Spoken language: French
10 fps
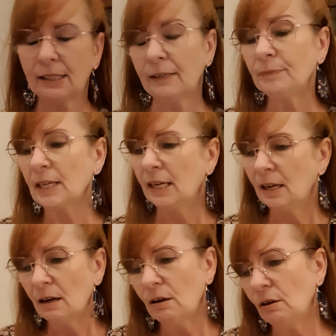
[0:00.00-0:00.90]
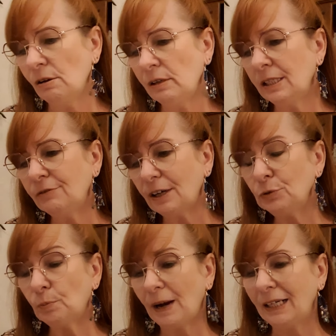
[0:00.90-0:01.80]
Hein. Euh, il va
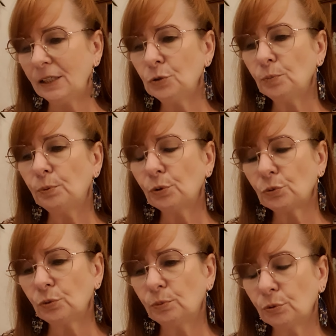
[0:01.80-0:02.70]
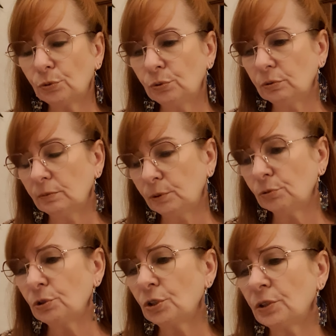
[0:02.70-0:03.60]
nous parler de beaucoup, beaucoup,
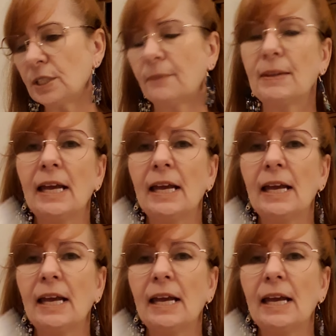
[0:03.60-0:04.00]
beaucoup de choses.